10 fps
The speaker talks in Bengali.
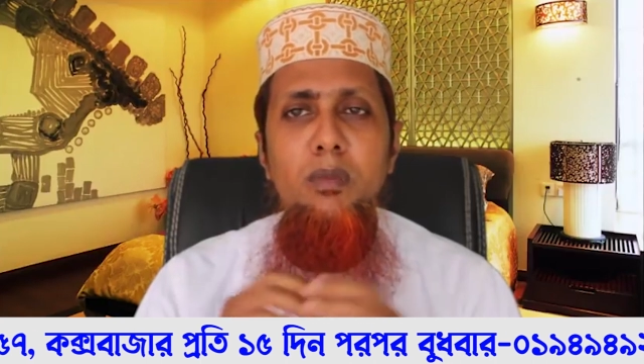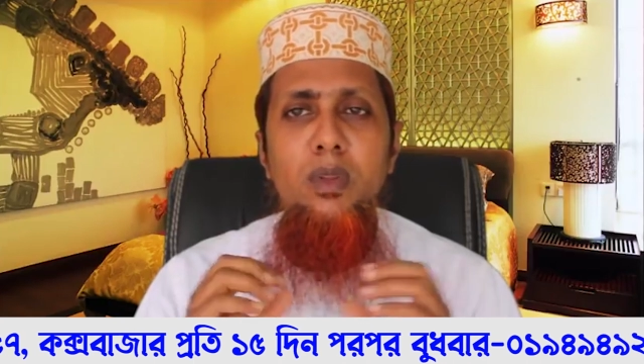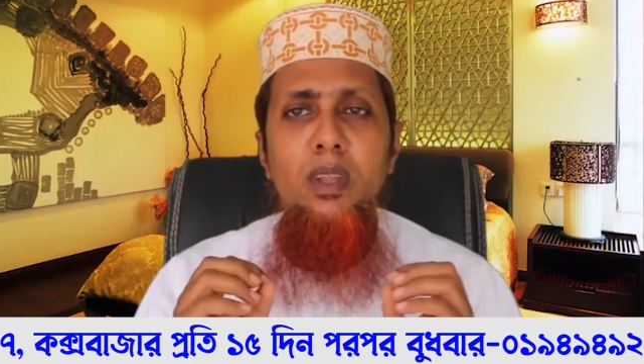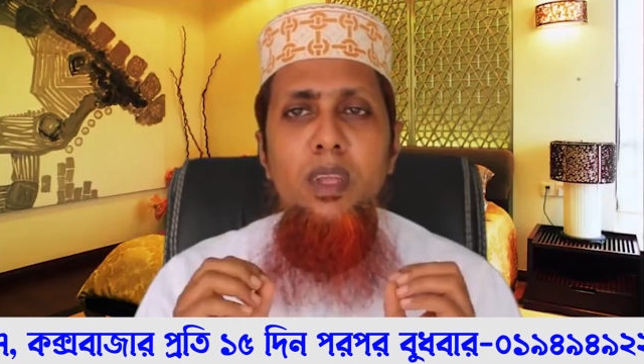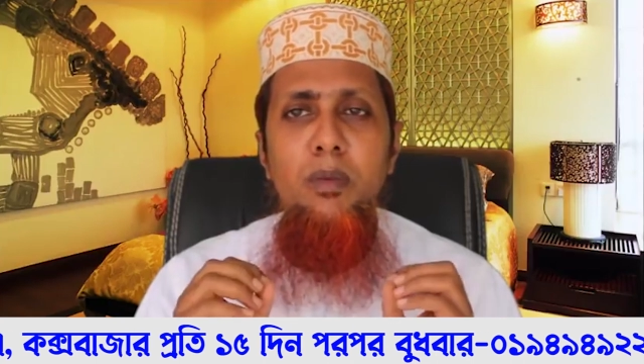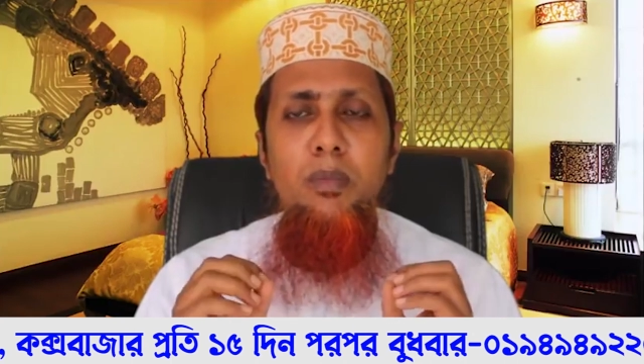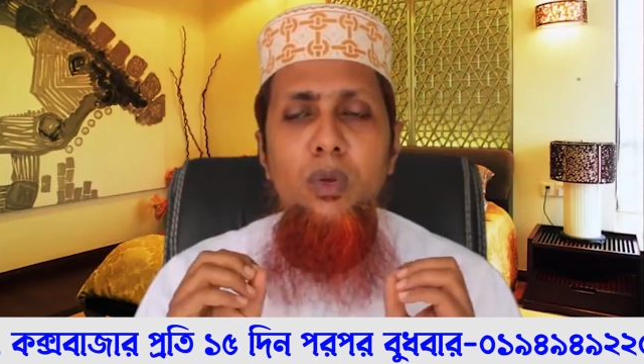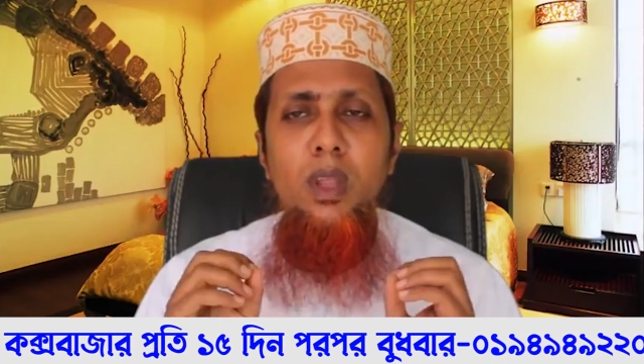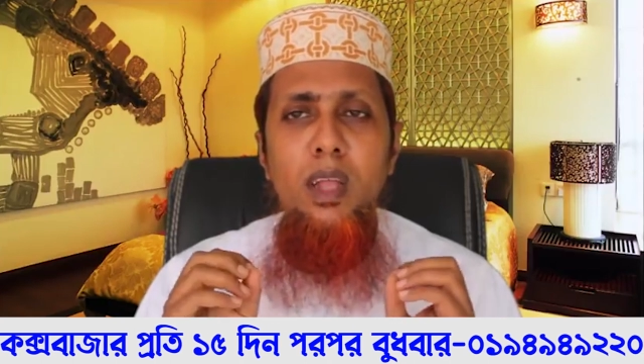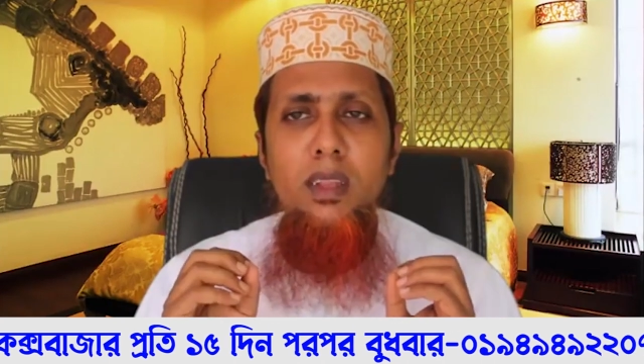এর মধ্যে
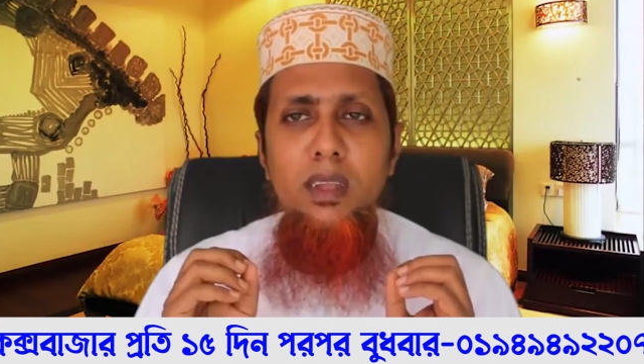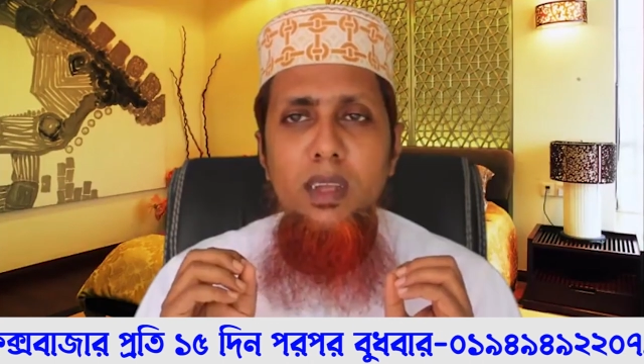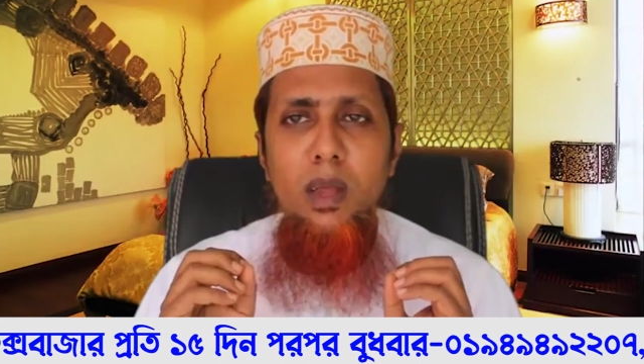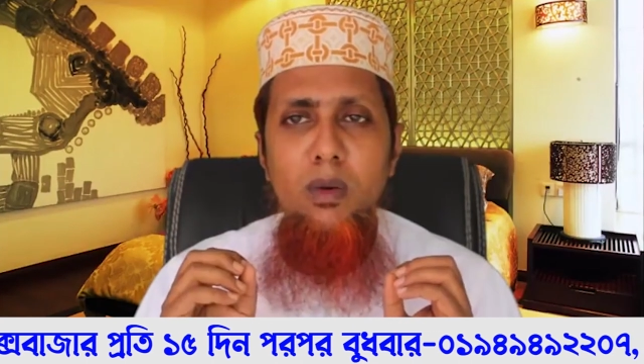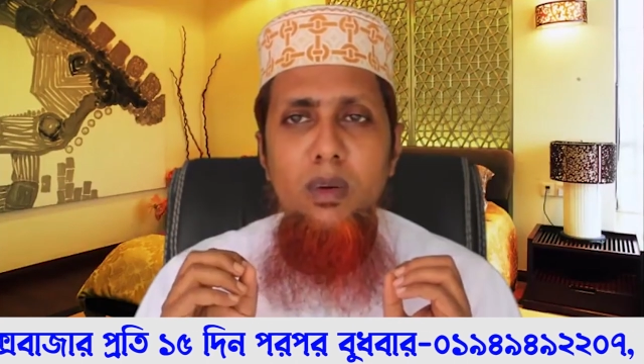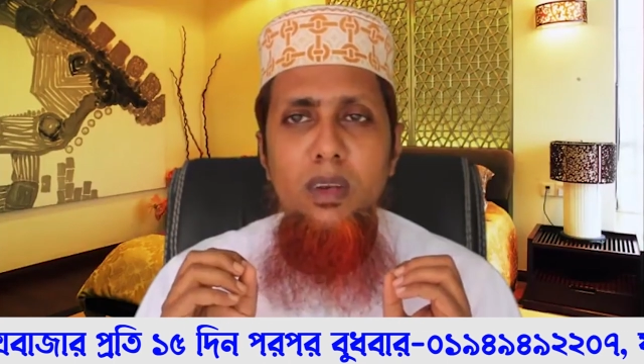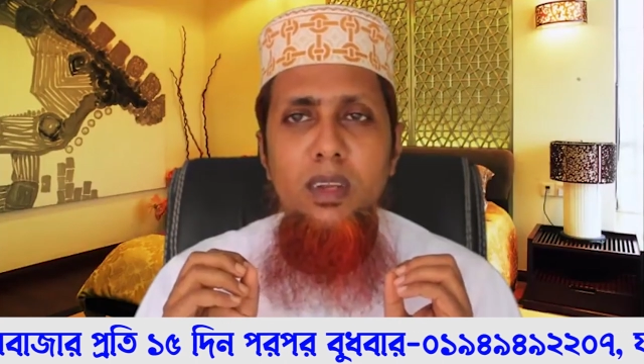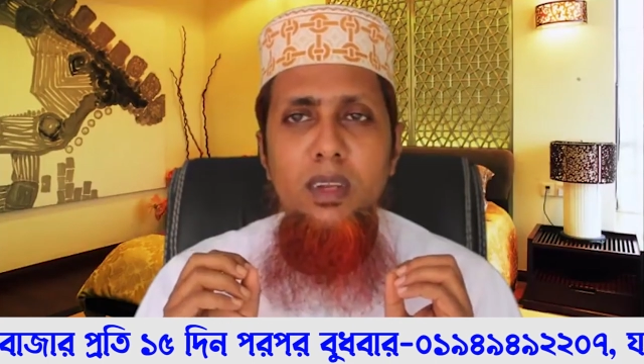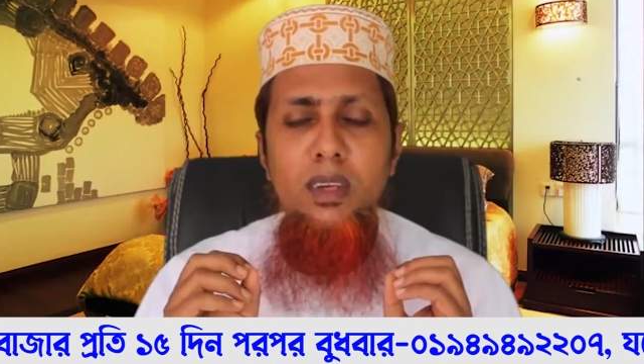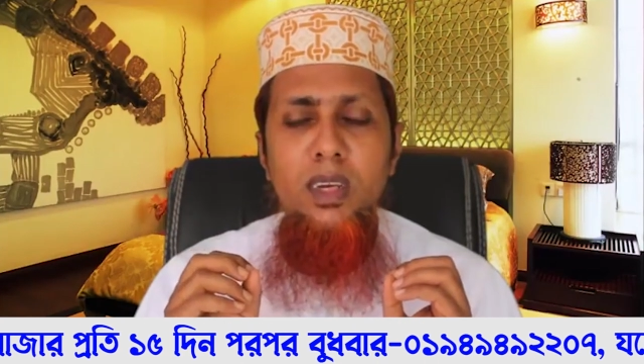প্রধান যে
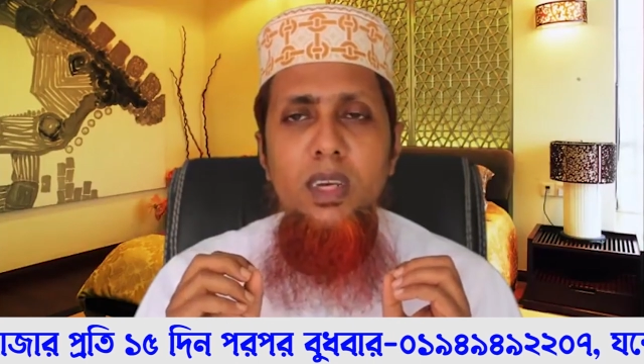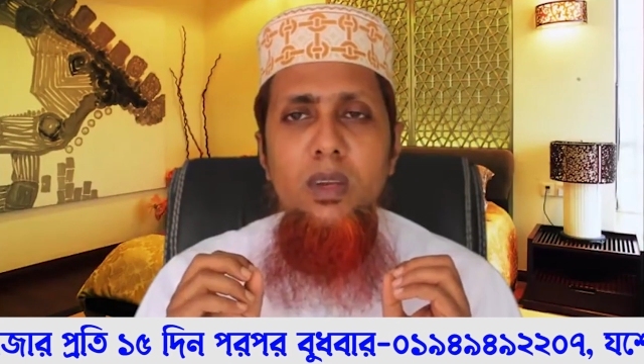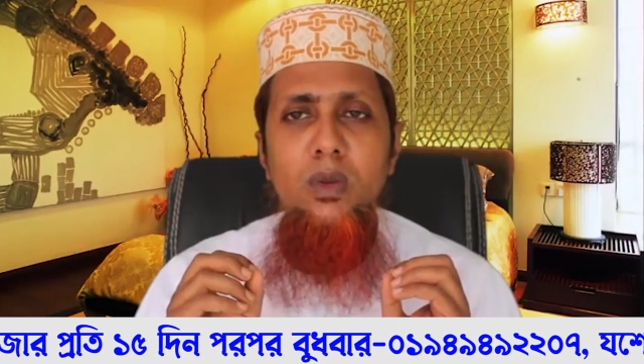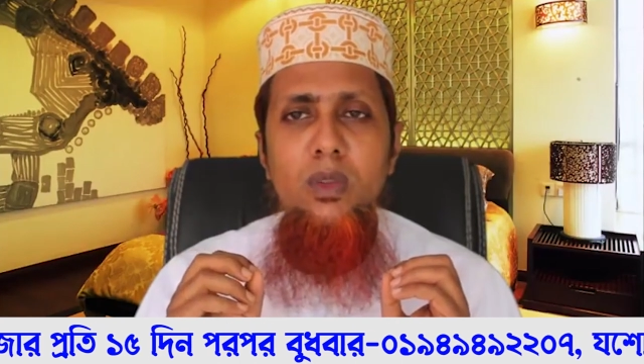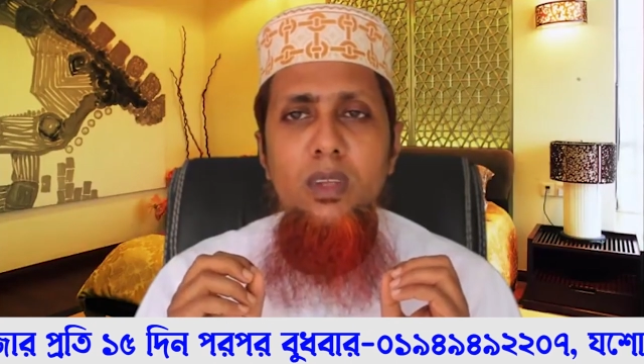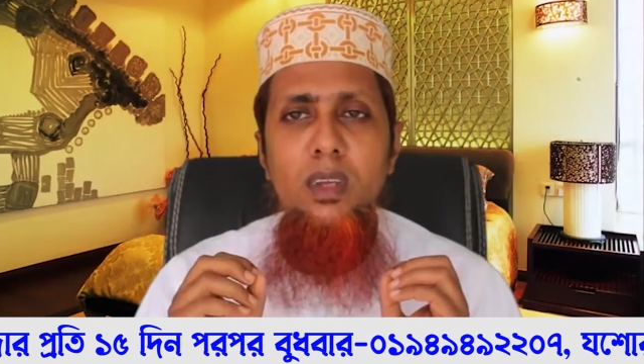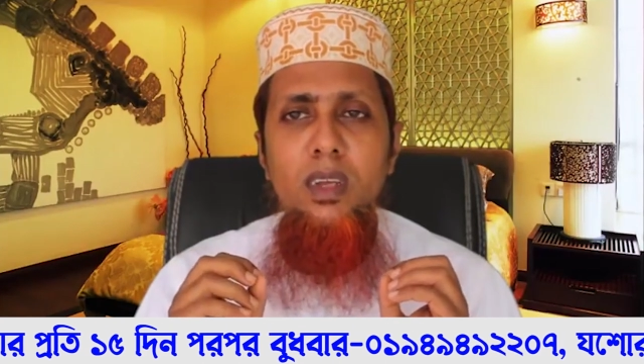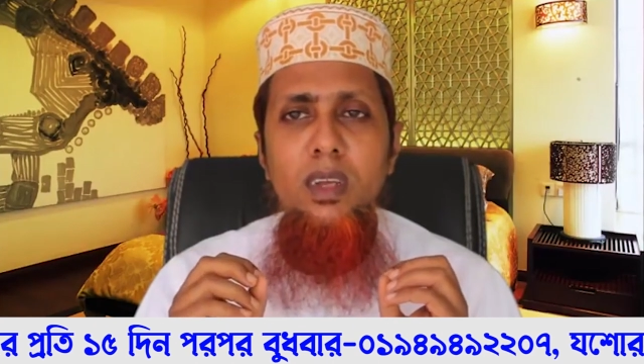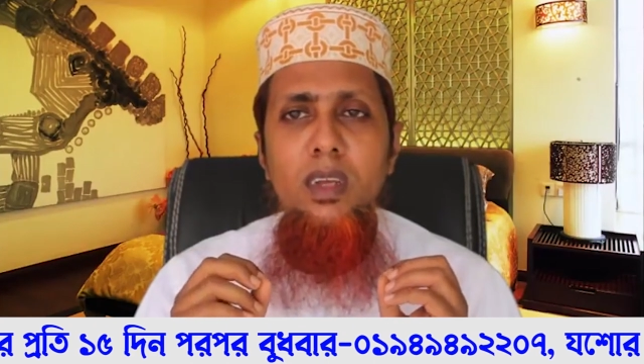কারণটি সেটি হচ্ছে